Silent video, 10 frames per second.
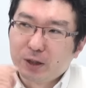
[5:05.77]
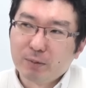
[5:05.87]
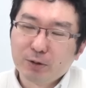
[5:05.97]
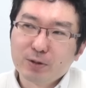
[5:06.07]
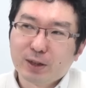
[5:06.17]
いうか、
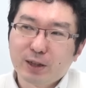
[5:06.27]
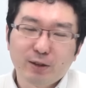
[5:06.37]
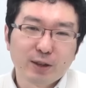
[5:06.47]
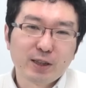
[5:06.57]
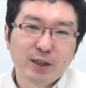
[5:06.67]
まあ、当時は彼
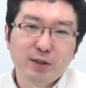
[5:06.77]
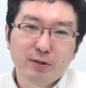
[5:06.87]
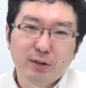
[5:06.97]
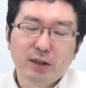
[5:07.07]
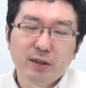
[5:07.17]
はチャレンジ
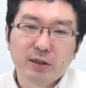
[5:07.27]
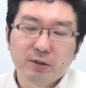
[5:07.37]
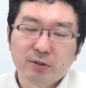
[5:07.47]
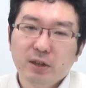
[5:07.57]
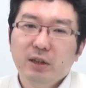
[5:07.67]
する側でした
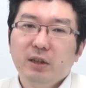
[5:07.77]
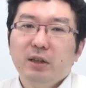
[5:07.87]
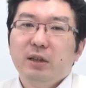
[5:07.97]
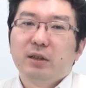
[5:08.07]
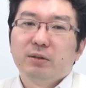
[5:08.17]
けど
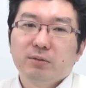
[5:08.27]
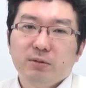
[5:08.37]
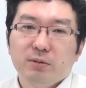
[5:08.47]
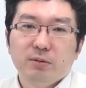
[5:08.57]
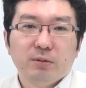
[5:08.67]
あ
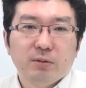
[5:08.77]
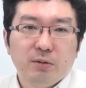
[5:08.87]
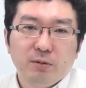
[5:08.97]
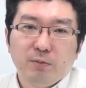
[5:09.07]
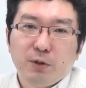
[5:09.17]
の、
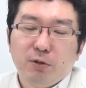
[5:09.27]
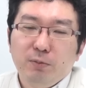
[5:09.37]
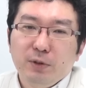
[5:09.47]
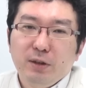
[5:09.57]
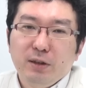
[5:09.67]
まあ、
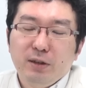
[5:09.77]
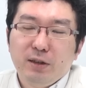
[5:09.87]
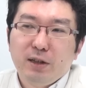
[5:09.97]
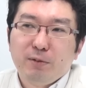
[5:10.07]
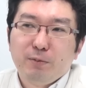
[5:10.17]
トランプ
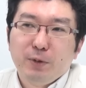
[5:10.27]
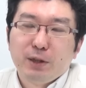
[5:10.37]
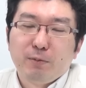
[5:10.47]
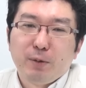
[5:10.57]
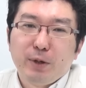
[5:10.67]
が見
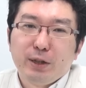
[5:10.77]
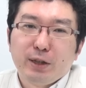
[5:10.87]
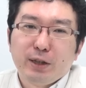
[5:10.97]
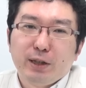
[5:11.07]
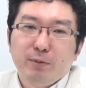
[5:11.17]
た、まあ、メディア
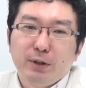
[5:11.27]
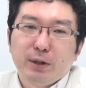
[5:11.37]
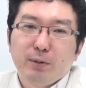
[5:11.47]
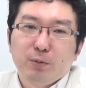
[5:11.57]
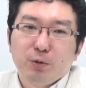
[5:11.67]
批判み
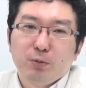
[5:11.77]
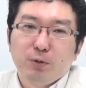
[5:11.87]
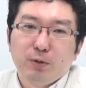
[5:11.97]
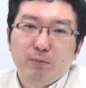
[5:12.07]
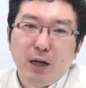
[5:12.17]
たいなもの
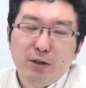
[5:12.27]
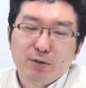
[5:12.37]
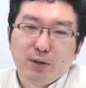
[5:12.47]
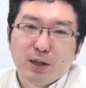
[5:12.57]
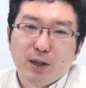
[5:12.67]
も、まあ、ある
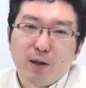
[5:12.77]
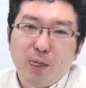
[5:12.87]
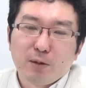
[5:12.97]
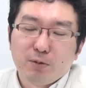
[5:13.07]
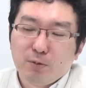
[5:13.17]
種なんか
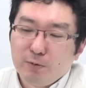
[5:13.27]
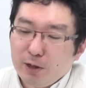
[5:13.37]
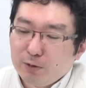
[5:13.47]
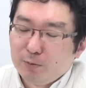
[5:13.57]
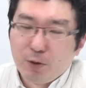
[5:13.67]
そのいわ
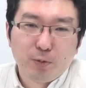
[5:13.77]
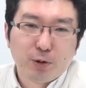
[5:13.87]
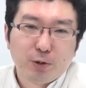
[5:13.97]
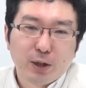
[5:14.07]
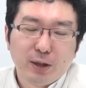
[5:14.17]
ゆる
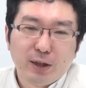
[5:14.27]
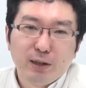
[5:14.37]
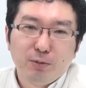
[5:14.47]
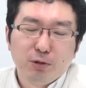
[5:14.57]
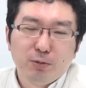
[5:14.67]
ポリコリ的
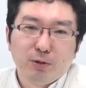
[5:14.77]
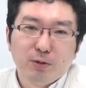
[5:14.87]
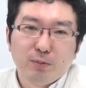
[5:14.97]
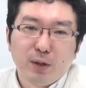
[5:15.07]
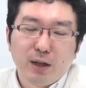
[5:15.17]
なもの
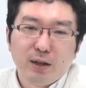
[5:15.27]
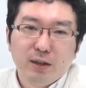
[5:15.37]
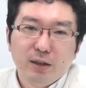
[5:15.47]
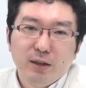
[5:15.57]
もまあ